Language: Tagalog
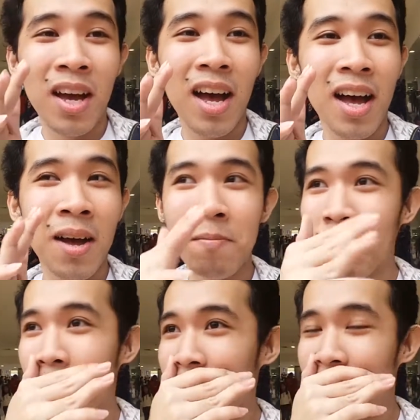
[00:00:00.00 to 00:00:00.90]
Uh,
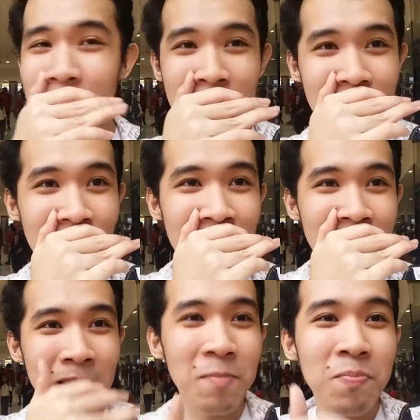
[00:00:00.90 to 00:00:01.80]

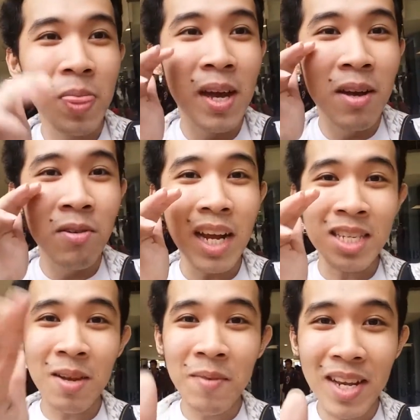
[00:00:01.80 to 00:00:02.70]
shit.
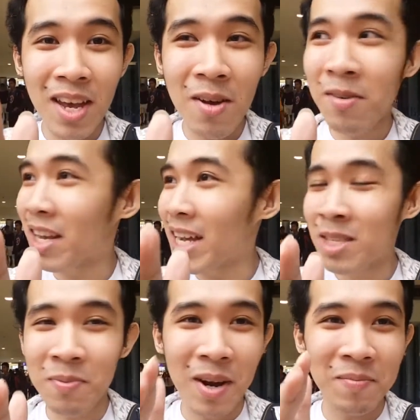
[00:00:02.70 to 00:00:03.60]
Nasaan man kayo, oh, guys,
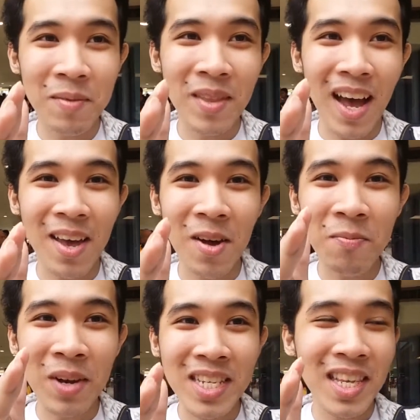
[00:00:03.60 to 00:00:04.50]
Parang paramdam na kayo,
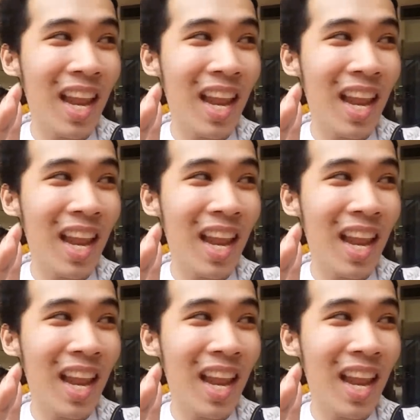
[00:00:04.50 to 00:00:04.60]
please